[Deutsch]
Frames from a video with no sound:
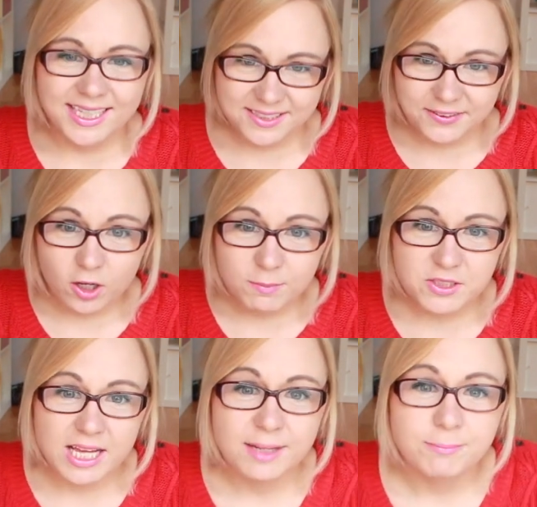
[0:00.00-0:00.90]
Herzlich willkommen
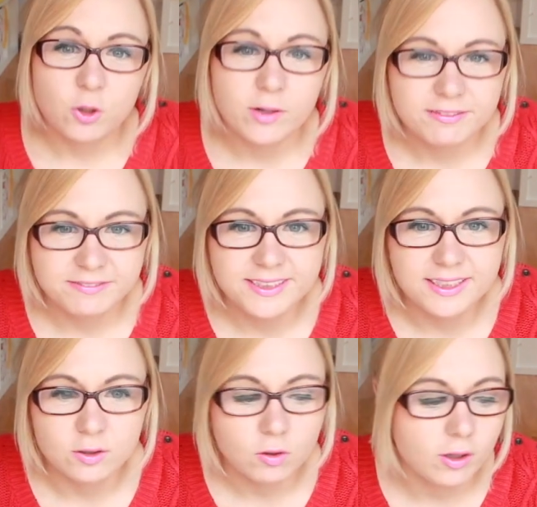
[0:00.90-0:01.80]
zu einem neuen
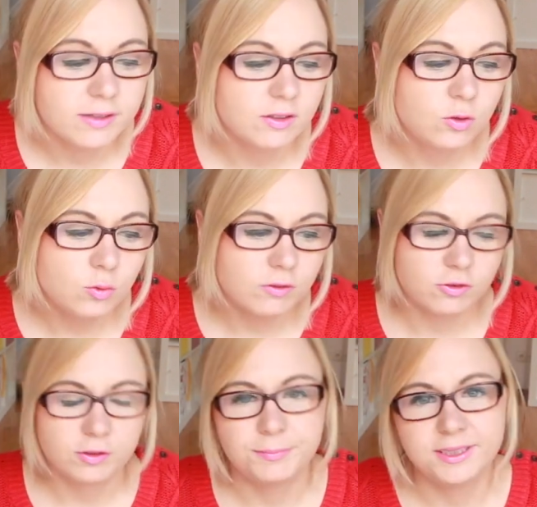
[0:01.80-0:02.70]
Video, heute nur
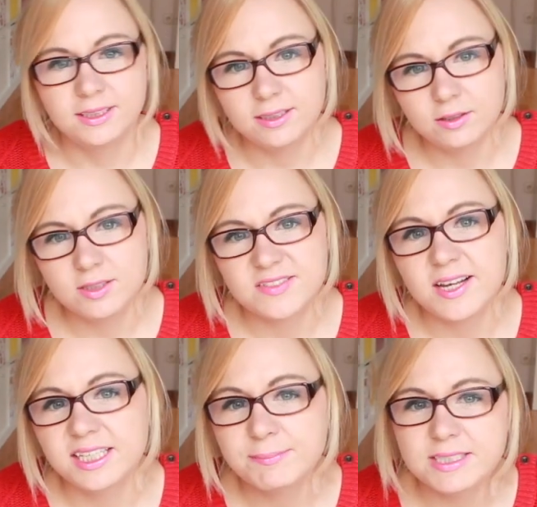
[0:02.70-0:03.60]
von mir. Und
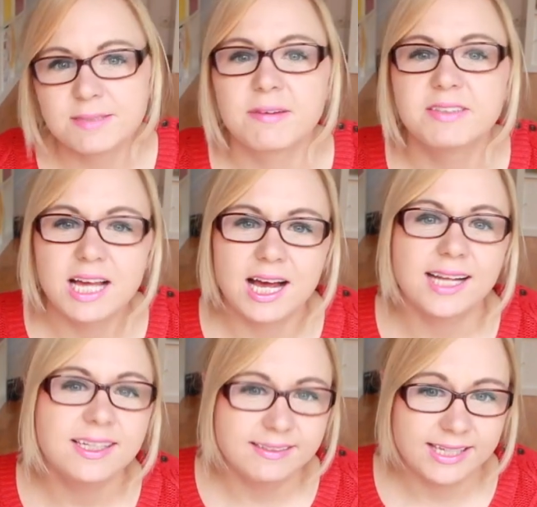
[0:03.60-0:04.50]
zwar gibt es mal wieder
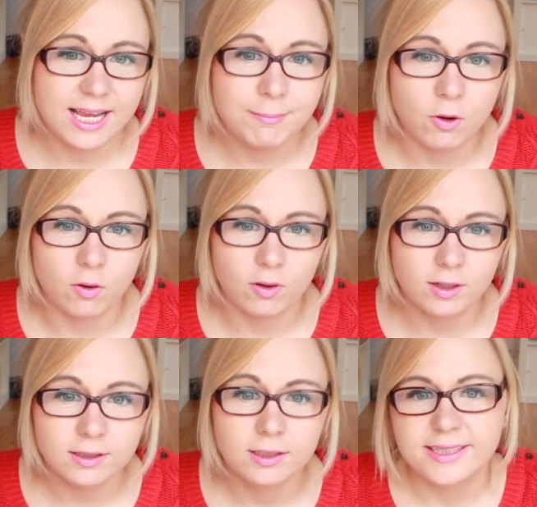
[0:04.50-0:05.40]
einen
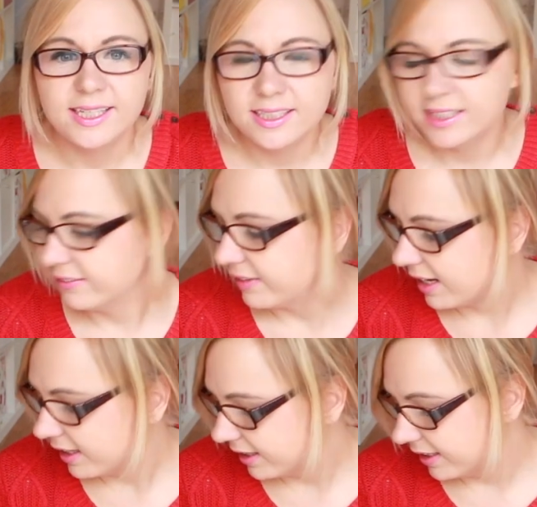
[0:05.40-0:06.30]
DM-Haul, denn ich
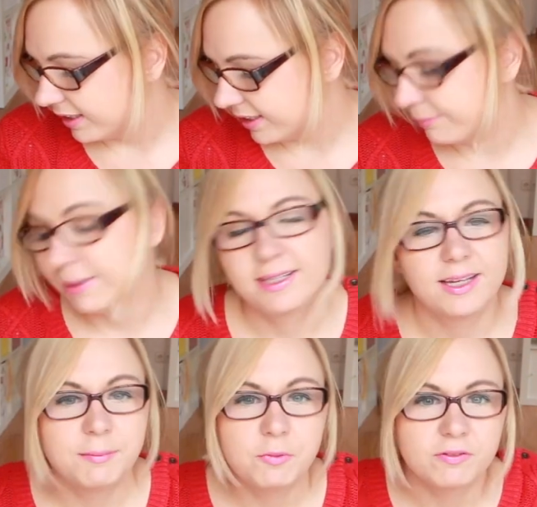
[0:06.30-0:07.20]
war äh, bei
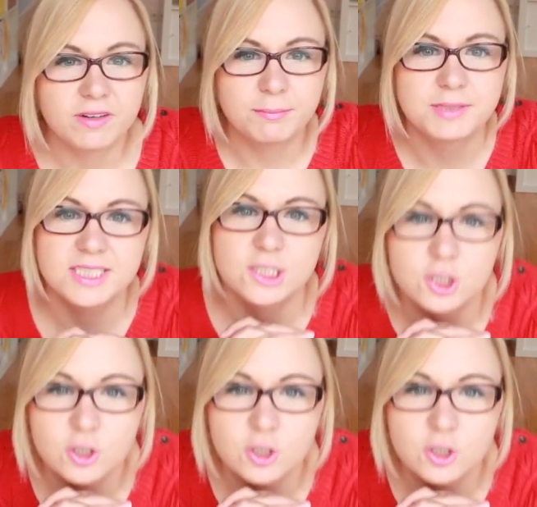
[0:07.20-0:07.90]
DM und war ein bisschen